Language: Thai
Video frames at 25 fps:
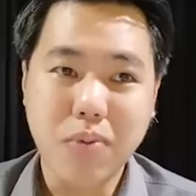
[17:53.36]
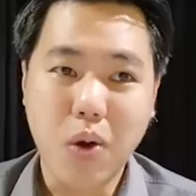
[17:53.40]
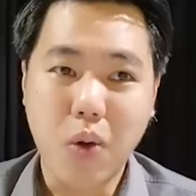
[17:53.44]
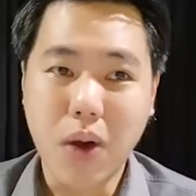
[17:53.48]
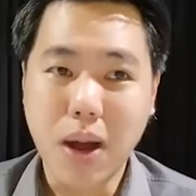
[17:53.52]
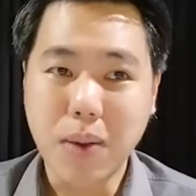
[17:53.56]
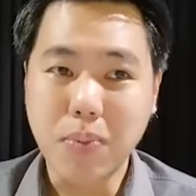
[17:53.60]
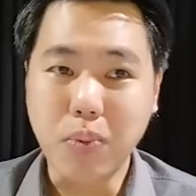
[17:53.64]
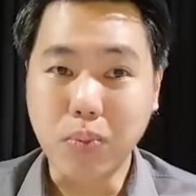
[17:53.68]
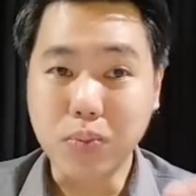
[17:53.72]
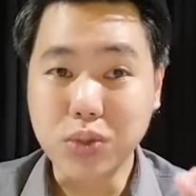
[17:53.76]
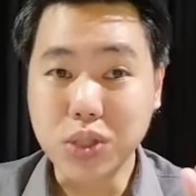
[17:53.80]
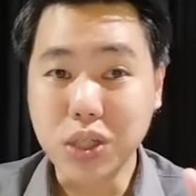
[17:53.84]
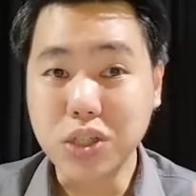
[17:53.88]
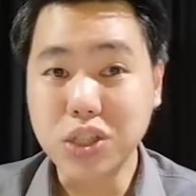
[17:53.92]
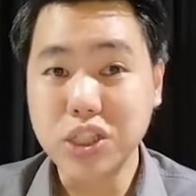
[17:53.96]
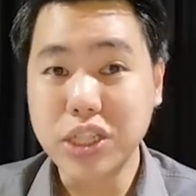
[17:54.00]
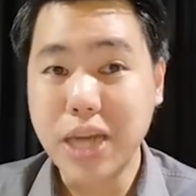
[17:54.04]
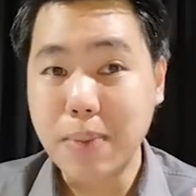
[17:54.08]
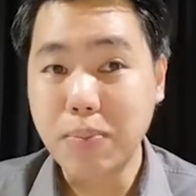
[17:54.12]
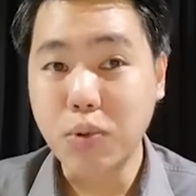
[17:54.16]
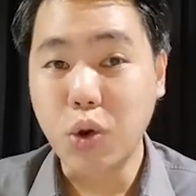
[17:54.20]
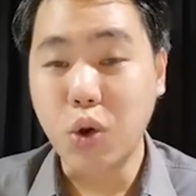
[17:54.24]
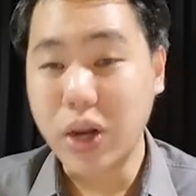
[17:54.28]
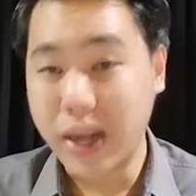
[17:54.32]
เพราะว่าผมซื้อ
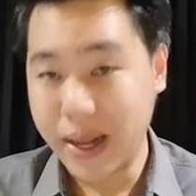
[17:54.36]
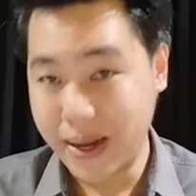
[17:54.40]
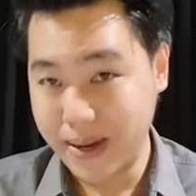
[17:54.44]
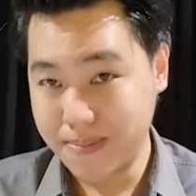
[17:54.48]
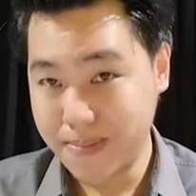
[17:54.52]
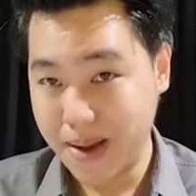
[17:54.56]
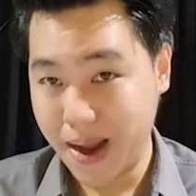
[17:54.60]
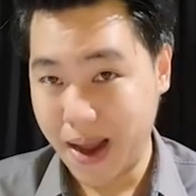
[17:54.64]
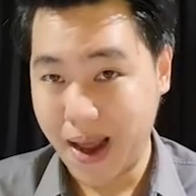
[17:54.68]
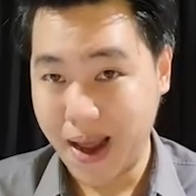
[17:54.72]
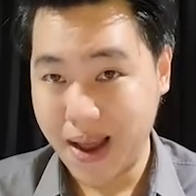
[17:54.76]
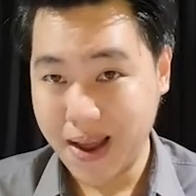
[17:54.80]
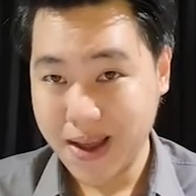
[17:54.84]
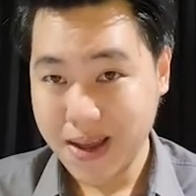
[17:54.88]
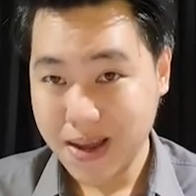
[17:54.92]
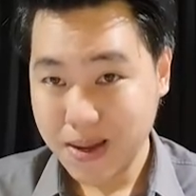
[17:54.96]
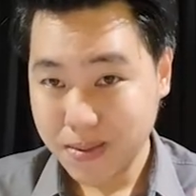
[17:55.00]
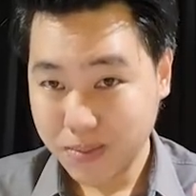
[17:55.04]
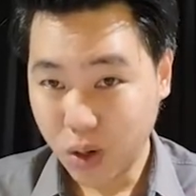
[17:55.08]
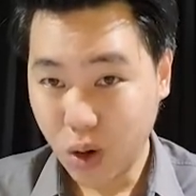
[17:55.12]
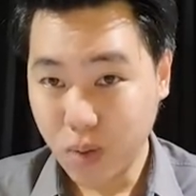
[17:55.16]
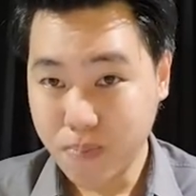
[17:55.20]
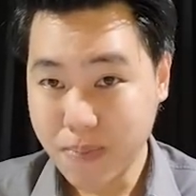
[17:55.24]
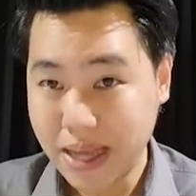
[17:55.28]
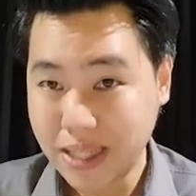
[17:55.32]
เชฟโรเลตมา
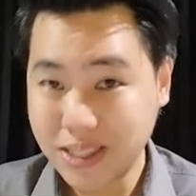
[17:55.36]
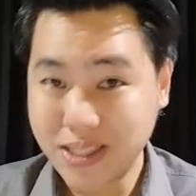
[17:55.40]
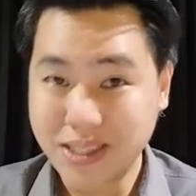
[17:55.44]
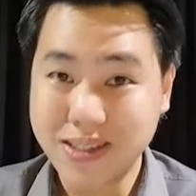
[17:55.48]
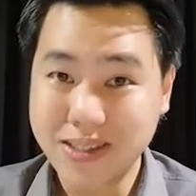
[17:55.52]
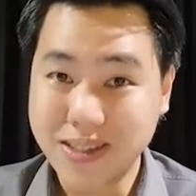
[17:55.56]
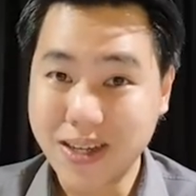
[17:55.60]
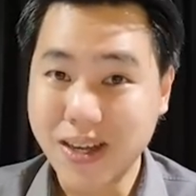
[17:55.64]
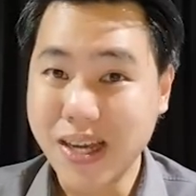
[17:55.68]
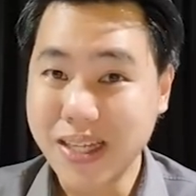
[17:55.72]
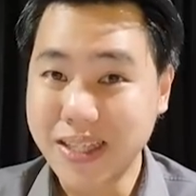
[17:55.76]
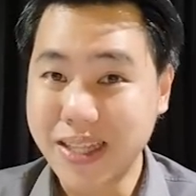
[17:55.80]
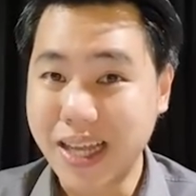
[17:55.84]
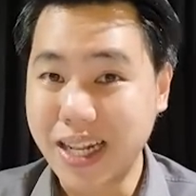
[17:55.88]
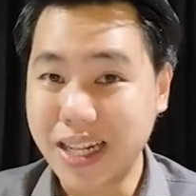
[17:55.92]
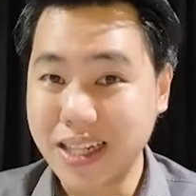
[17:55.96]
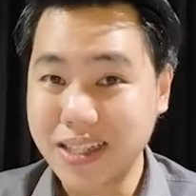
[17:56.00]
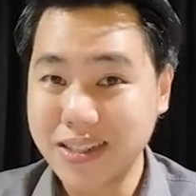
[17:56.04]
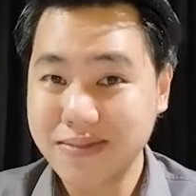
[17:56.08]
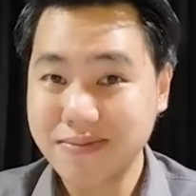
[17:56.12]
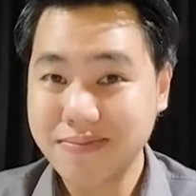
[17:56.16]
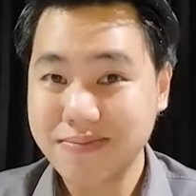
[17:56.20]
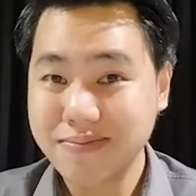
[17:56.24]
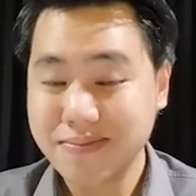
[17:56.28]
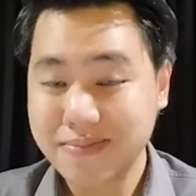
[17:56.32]
เพราะแมนเชสเตอร์ยูไนเต็ด
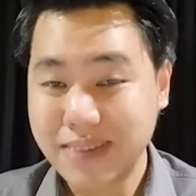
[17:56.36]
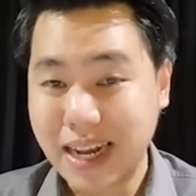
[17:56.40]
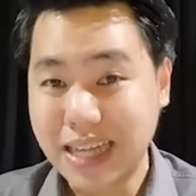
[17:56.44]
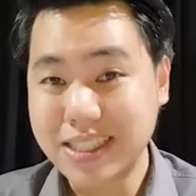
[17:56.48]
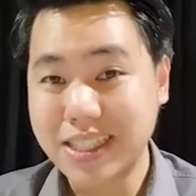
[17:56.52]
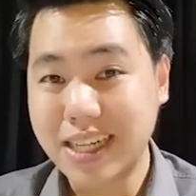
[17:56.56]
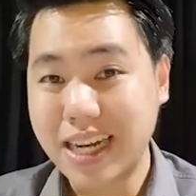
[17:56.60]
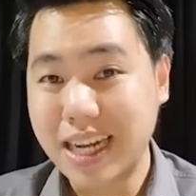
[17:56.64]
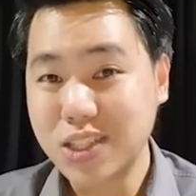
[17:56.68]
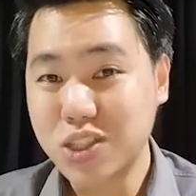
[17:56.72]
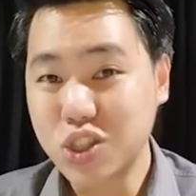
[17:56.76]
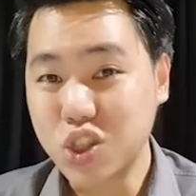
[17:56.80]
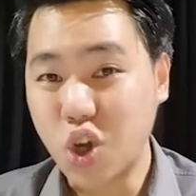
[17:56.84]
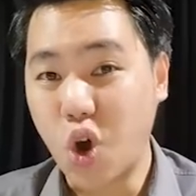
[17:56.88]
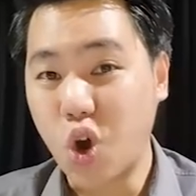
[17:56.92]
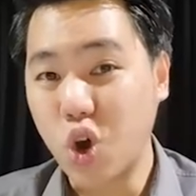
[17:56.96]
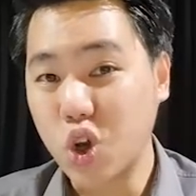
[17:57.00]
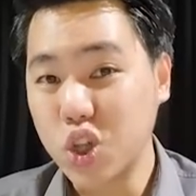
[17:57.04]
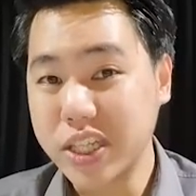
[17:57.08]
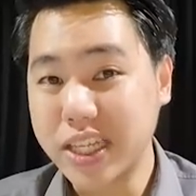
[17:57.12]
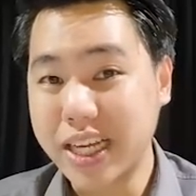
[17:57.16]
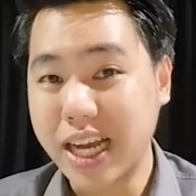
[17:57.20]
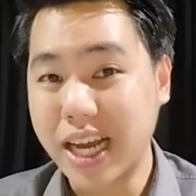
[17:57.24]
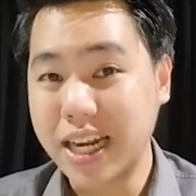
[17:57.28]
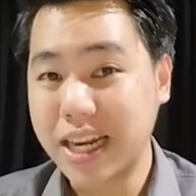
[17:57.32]
หลังจากนั้นสอง
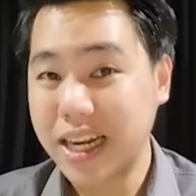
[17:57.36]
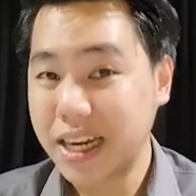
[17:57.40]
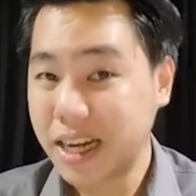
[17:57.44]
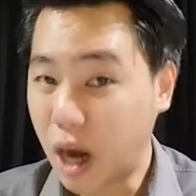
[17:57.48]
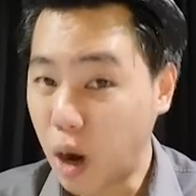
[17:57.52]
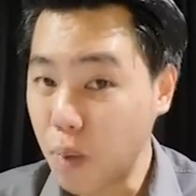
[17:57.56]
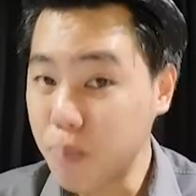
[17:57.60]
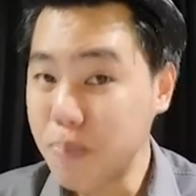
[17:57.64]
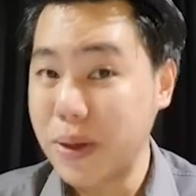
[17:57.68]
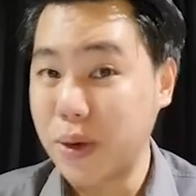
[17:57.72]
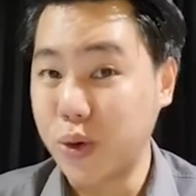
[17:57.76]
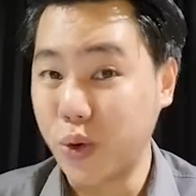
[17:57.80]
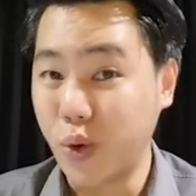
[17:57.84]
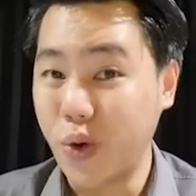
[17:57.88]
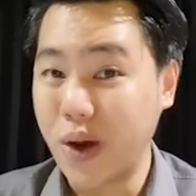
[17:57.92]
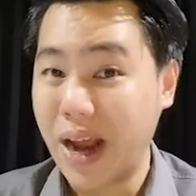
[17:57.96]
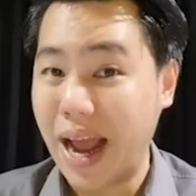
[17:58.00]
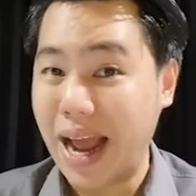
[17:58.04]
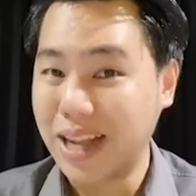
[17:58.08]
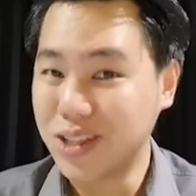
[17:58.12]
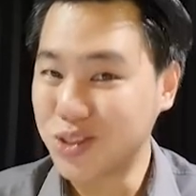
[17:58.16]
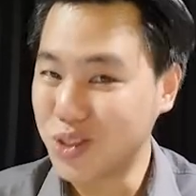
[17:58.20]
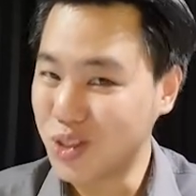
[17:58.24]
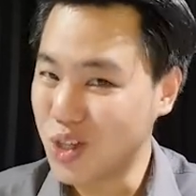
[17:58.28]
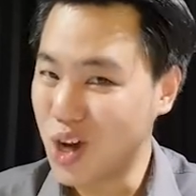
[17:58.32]
เดือนเขาปิดโรง
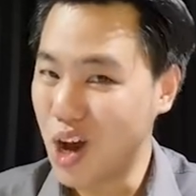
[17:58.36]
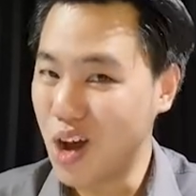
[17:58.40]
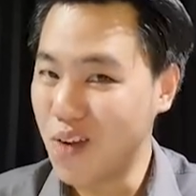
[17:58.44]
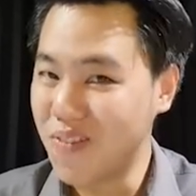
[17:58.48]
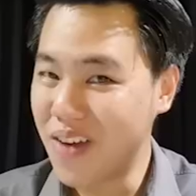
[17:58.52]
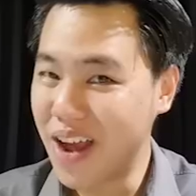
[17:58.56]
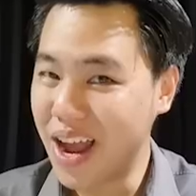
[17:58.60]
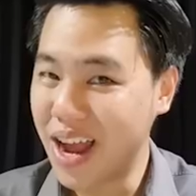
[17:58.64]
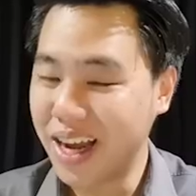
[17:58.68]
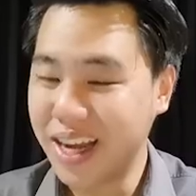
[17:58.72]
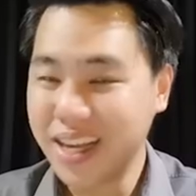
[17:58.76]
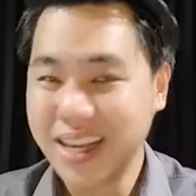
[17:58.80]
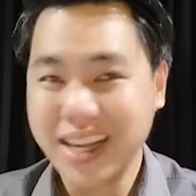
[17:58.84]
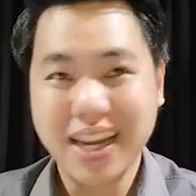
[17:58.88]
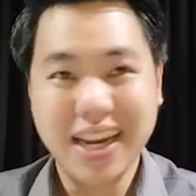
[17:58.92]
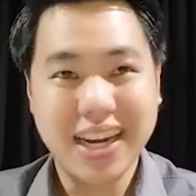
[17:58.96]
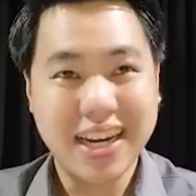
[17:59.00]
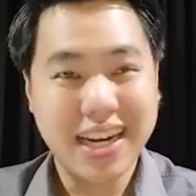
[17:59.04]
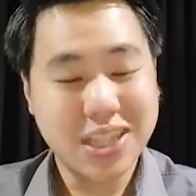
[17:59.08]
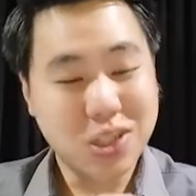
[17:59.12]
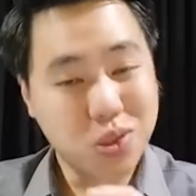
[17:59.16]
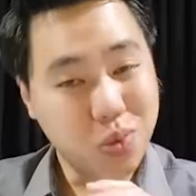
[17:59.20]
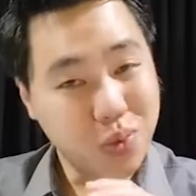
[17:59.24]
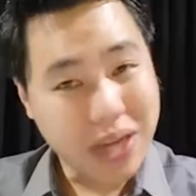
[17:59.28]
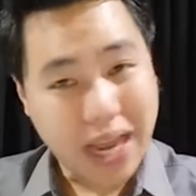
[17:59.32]
งานสุดยอดมาก
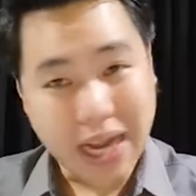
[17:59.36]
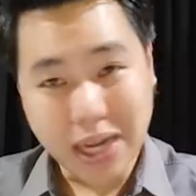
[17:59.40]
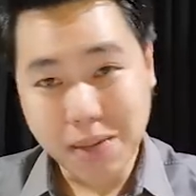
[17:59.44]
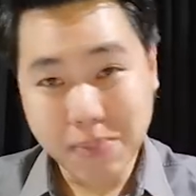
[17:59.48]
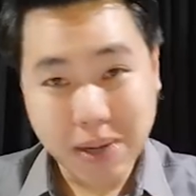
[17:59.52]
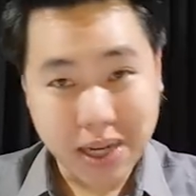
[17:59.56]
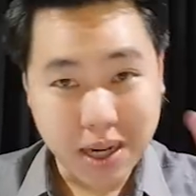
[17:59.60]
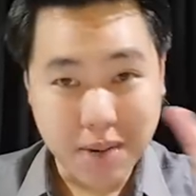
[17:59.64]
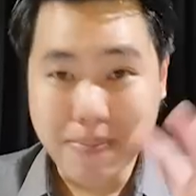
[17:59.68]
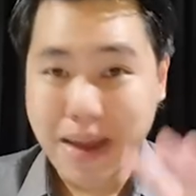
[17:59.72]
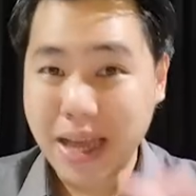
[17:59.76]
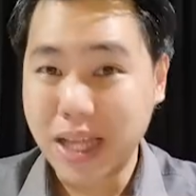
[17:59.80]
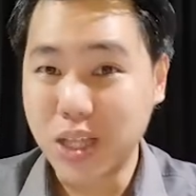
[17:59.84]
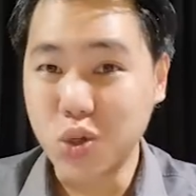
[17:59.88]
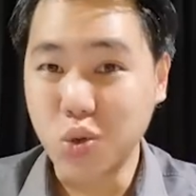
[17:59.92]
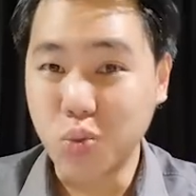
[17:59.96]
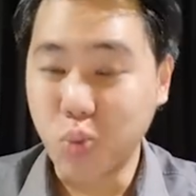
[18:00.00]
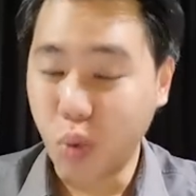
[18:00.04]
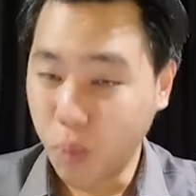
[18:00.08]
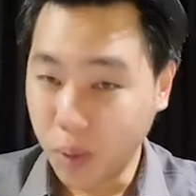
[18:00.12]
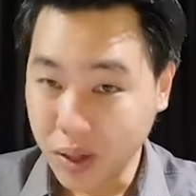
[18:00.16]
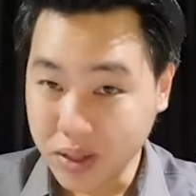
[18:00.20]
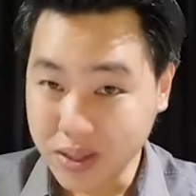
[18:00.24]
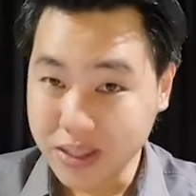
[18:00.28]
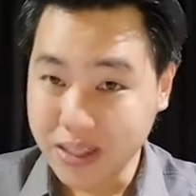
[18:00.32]
และทุกอย่างที่เป็นกับแมนยู
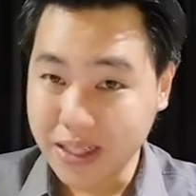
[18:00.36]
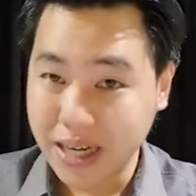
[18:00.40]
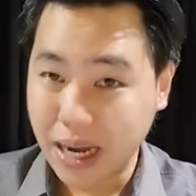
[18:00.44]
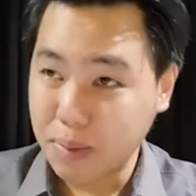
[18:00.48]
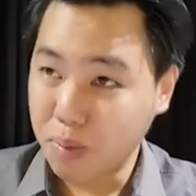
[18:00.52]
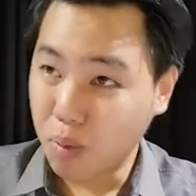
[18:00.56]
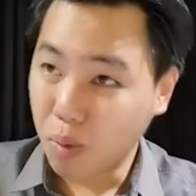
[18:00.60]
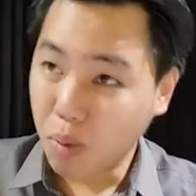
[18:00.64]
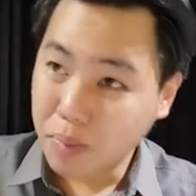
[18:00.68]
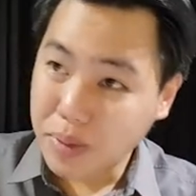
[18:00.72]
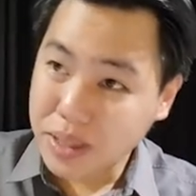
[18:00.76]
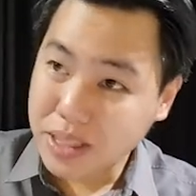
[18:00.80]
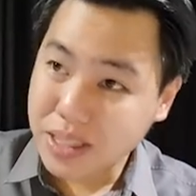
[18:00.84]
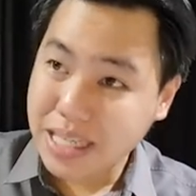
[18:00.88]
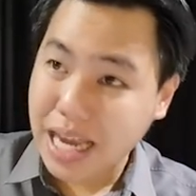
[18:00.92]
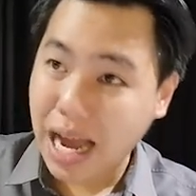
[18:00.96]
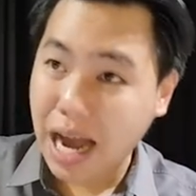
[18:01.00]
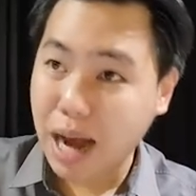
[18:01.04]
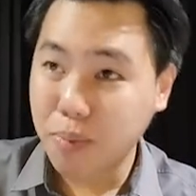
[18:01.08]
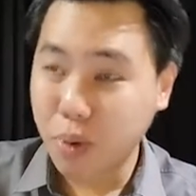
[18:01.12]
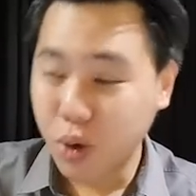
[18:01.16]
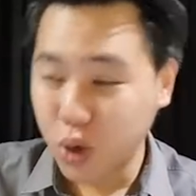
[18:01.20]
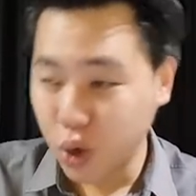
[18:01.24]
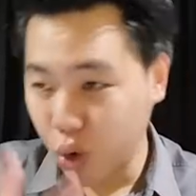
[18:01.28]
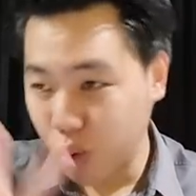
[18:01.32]
ผมก็ซื้อไงผมก็ไปซื้อ
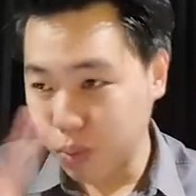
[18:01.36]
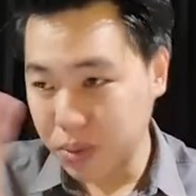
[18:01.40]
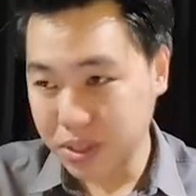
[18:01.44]
ยางอพอลโล